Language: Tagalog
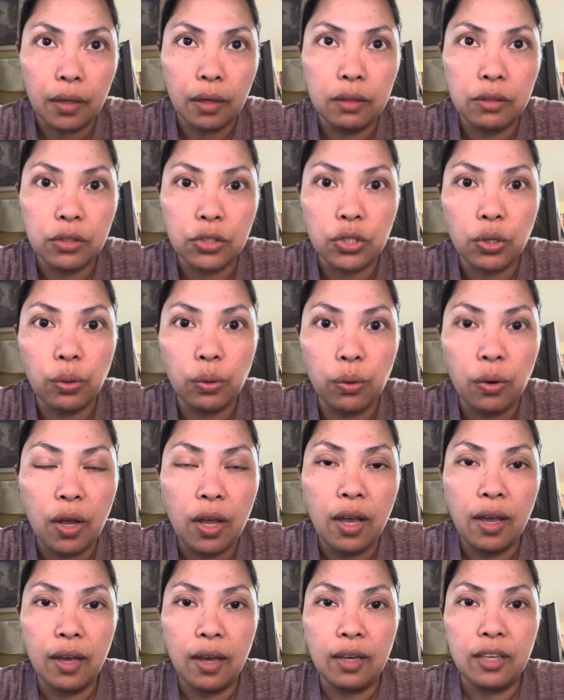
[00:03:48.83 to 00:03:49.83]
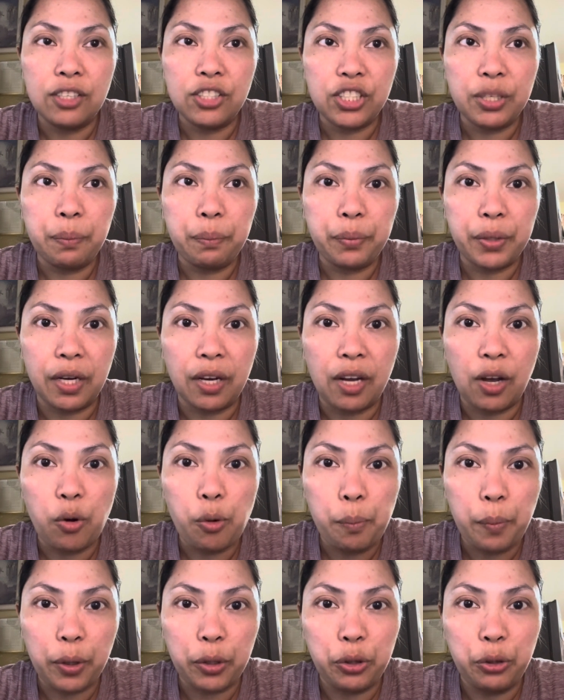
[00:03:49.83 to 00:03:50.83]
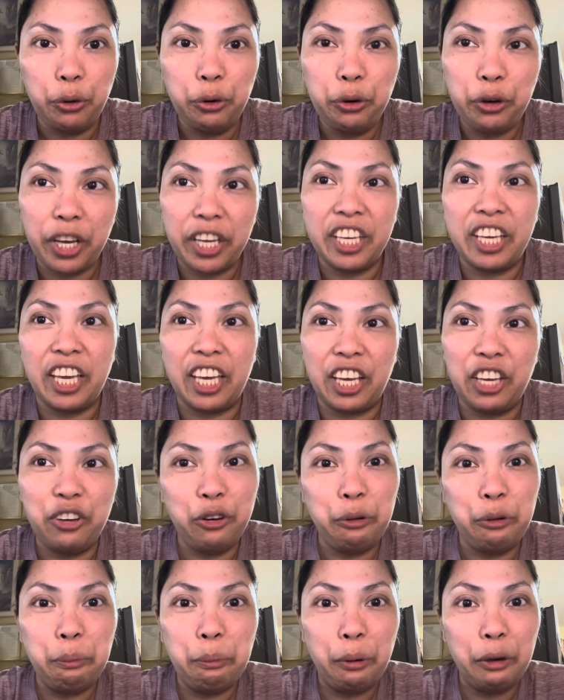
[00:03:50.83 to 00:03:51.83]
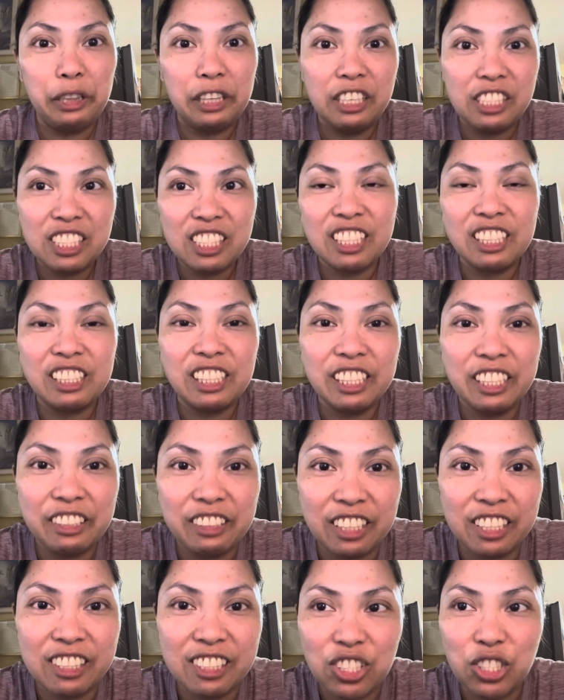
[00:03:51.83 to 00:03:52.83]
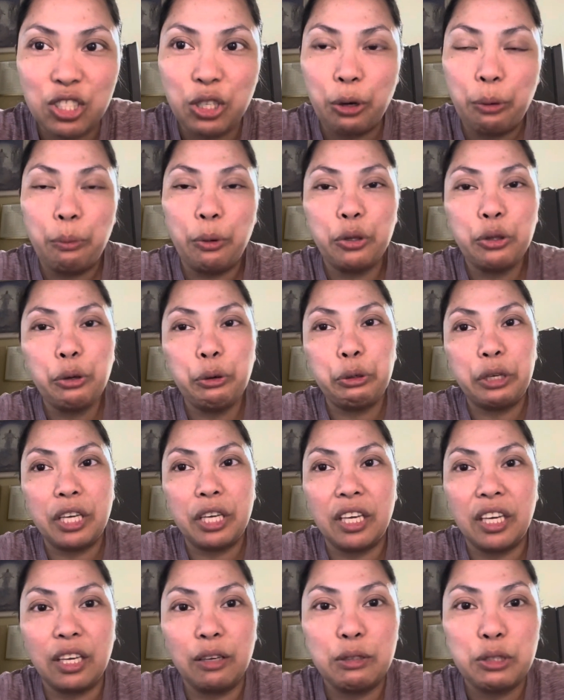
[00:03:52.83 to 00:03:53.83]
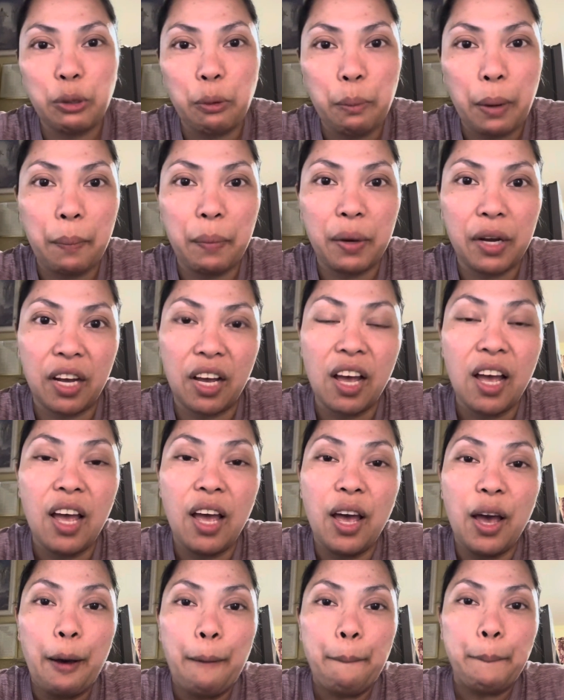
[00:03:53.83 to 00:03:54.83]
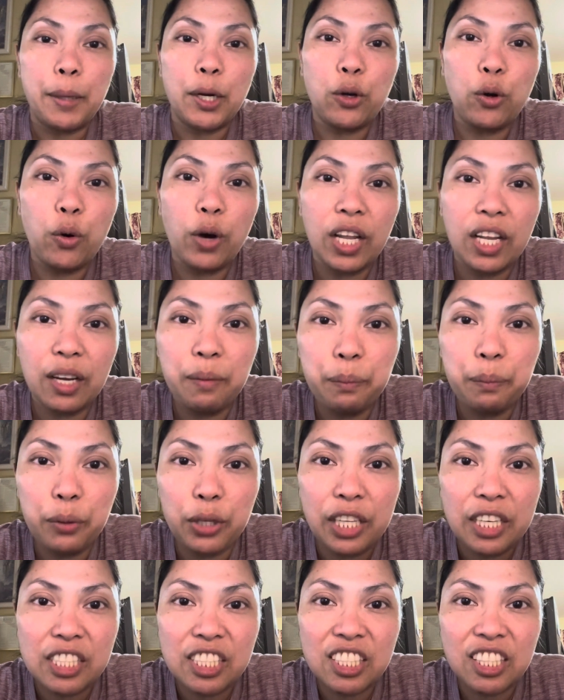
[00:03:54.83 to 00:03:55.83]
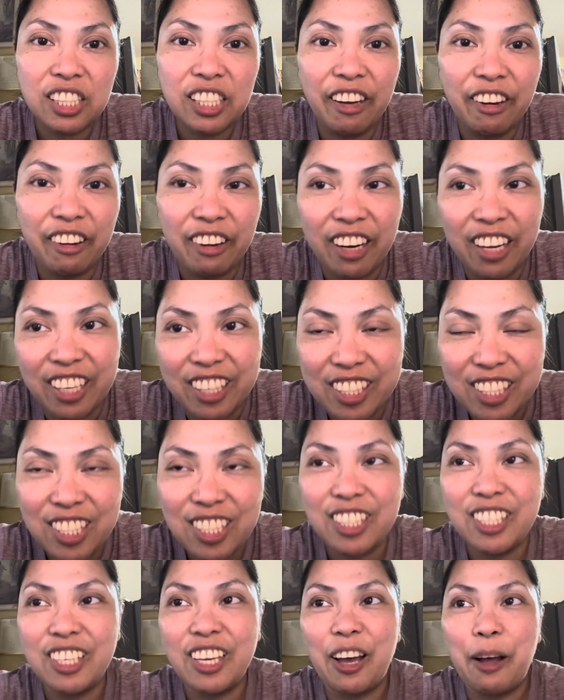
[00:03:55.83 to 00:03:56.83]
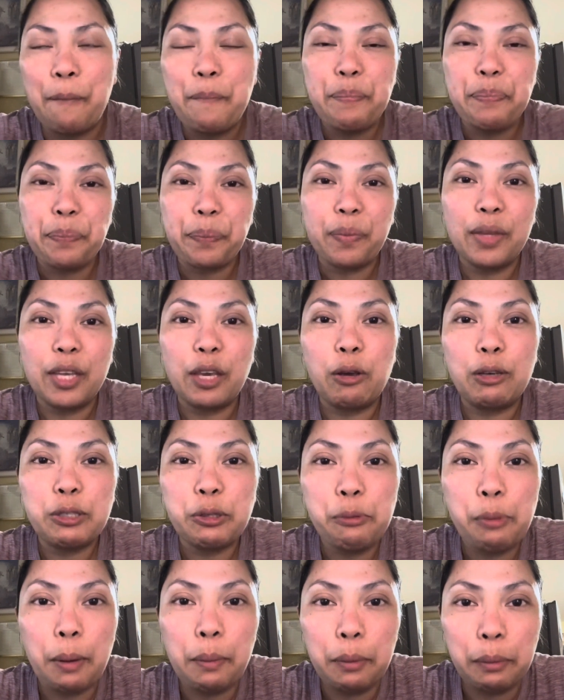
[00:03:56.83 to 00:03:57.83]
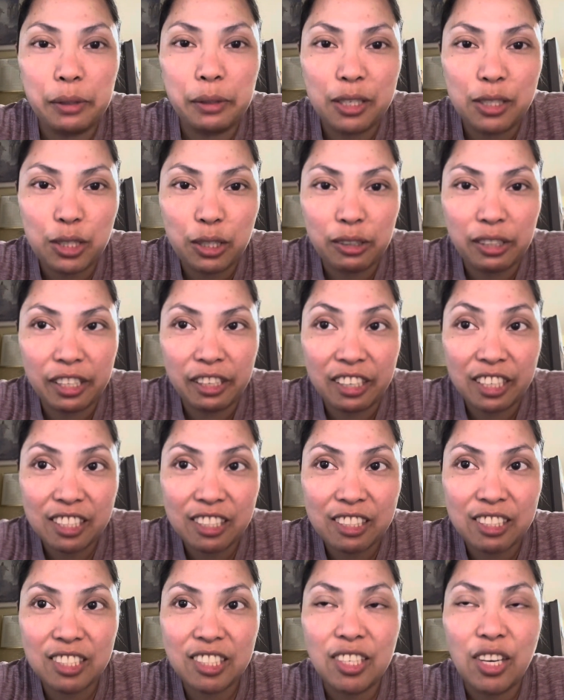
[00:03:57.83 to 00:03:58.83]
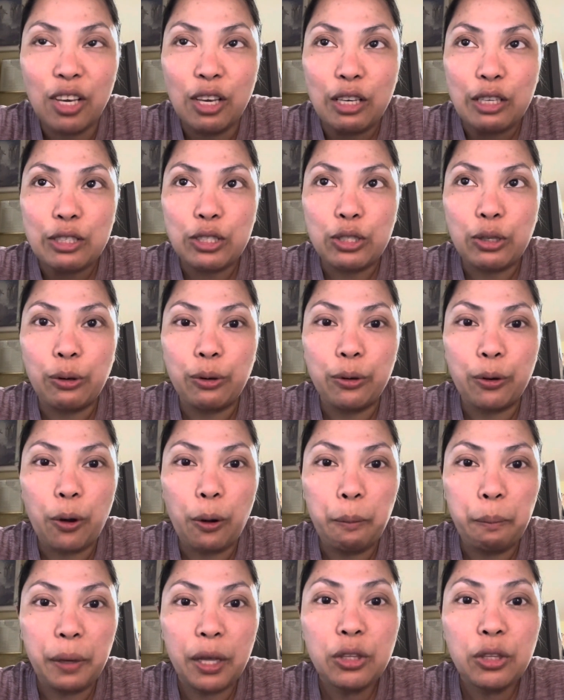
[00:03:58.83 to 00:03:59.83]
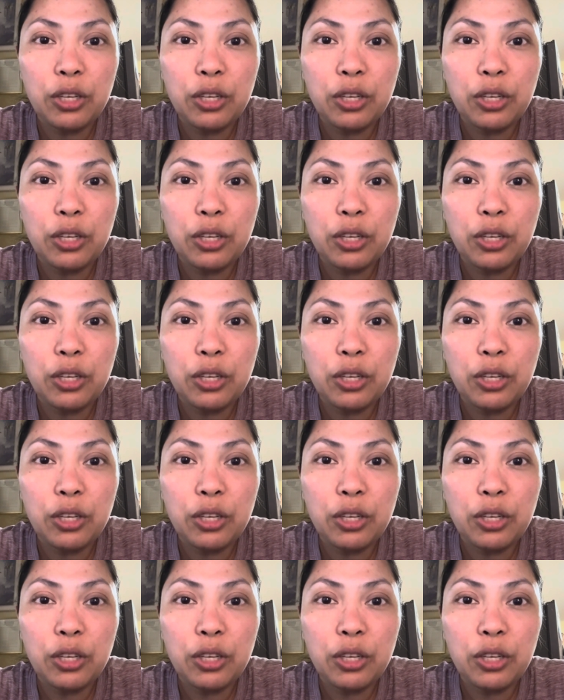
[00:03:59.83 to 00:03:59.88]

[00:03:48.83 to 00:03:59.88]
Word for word: so syempre, ang akong pagtuo kay giingon police clearance. So, mo akong giing sa so, papa nga, pagkuha lag police clearance, anya, gikuha sa papa police clearance. So, kompleto